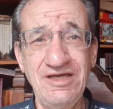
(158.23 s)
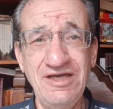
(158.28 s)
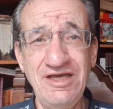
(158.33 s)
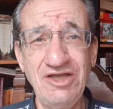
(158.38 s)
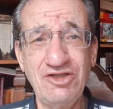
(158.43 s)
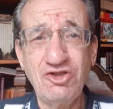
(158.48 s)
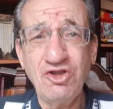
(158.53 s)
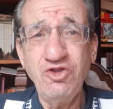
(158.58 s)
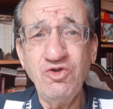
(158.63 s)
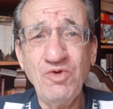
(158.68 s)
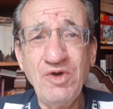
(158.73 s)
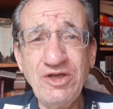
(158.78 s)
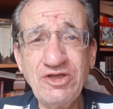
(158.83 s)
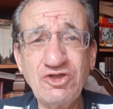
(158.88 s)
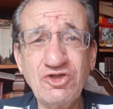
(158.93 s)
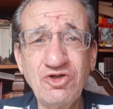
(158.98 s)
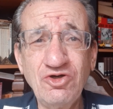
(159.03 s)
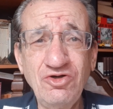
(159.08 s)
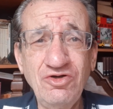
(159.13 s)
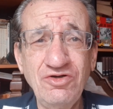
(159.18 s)
Y todo
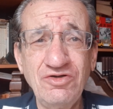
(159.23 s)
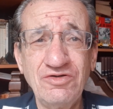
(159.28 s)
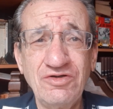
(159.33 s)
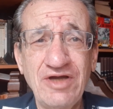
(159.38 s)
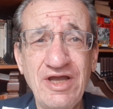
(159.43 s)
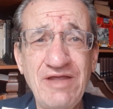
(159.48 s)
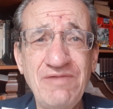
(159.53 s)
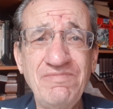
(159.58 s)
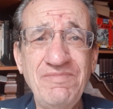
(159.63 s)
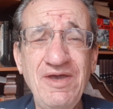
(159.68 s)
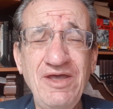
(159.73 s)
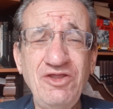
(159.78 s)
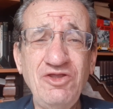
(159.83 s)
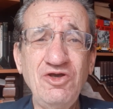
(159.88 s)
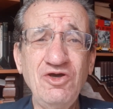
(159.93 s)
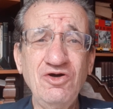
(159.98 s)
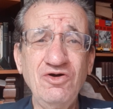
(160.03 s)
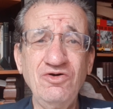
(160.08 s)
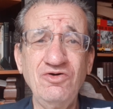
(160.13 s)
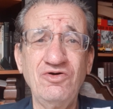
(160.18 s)
esto en
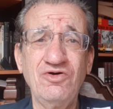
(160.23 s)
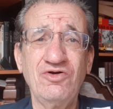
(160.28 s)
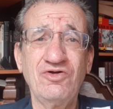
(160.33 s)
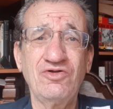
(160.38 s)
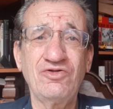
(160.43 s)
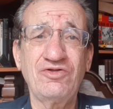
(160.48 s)
medio